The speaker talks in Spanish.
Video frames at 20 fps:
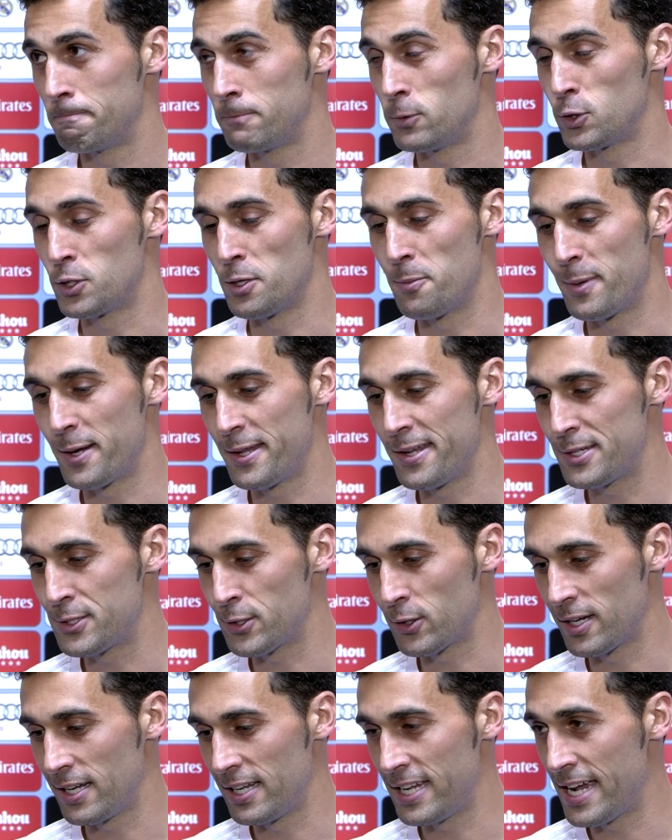Yo siempre he
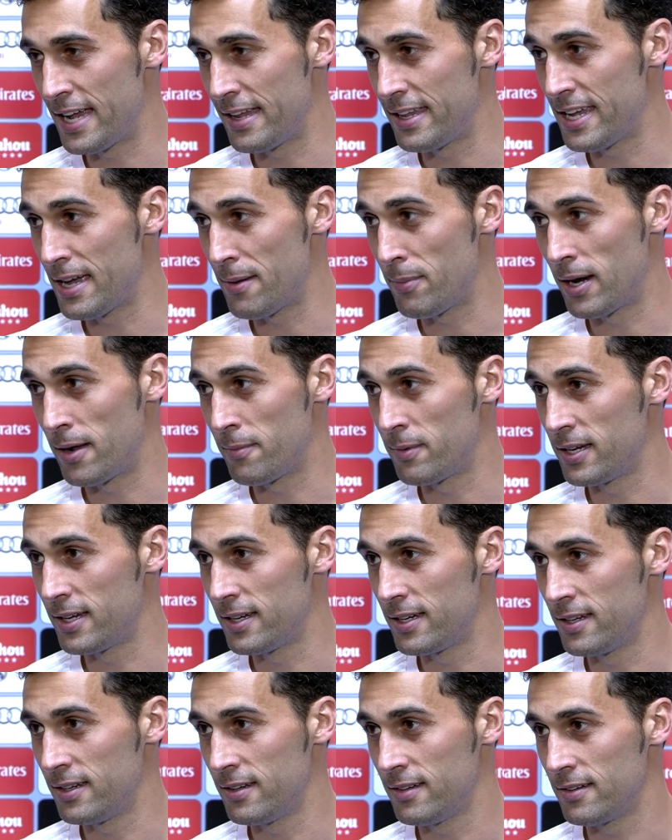dicho que el día a día para
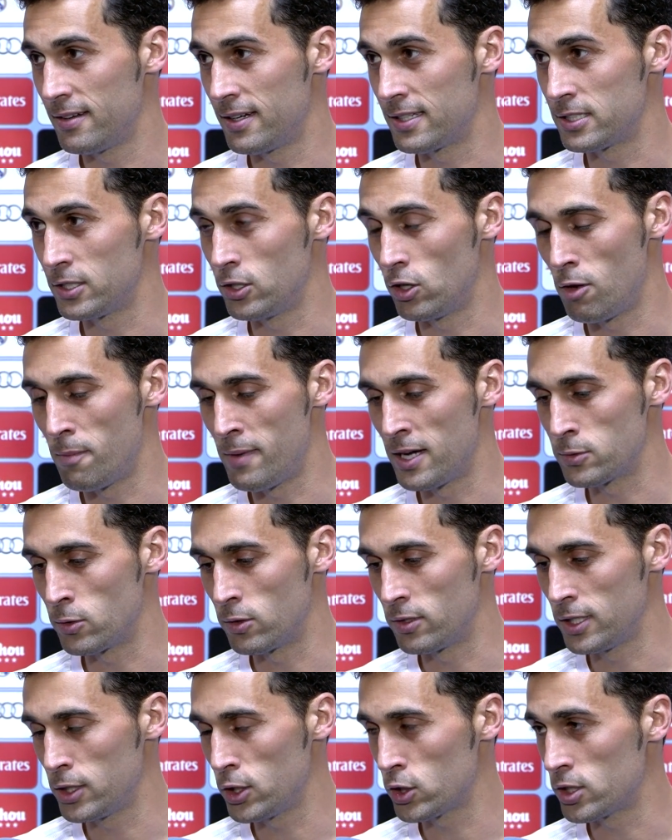mí ha sido lo más
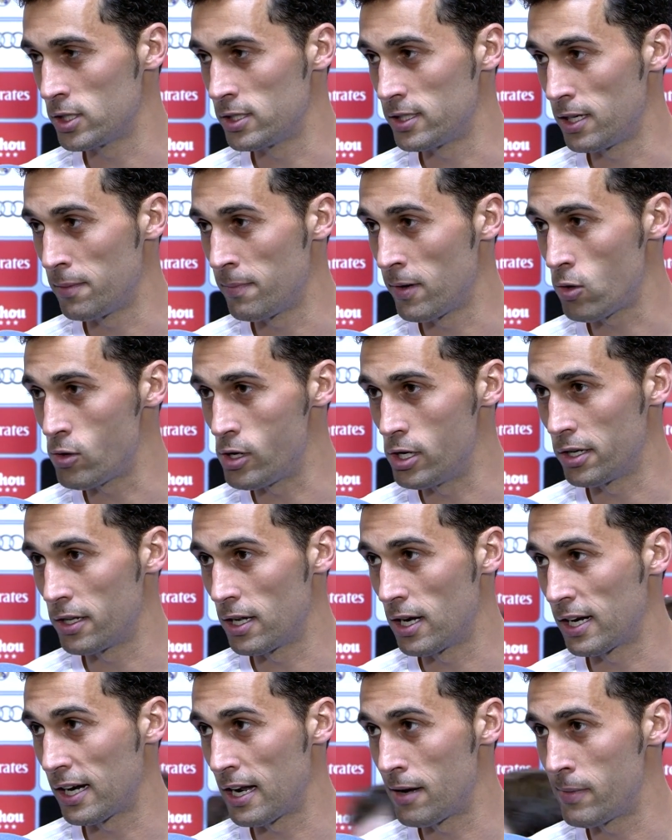bonito, sentirme jugador
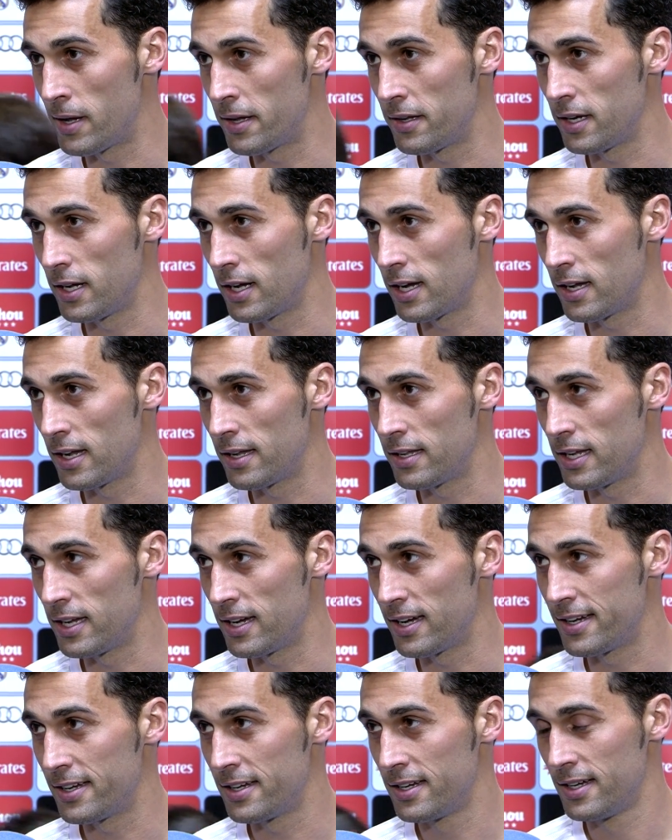del Real Madrid cada
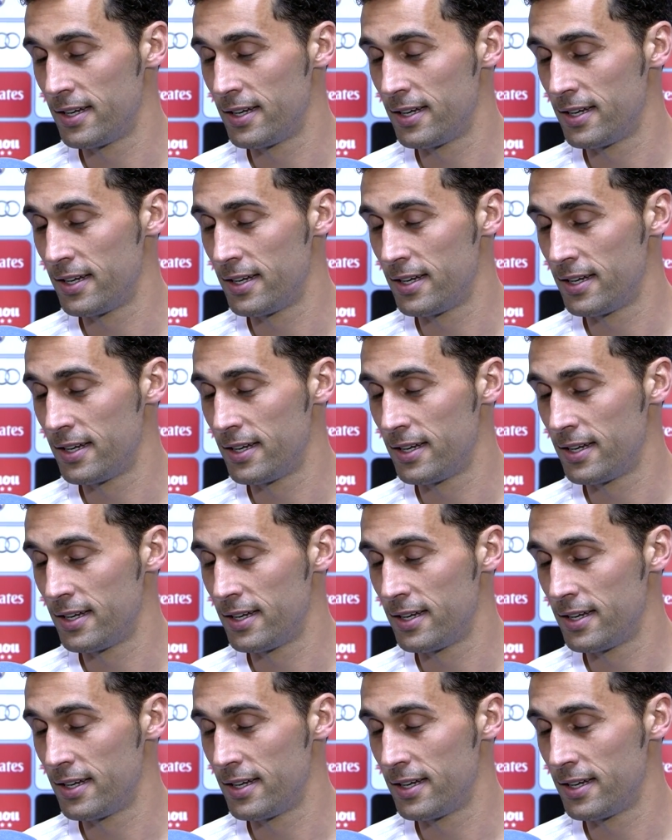día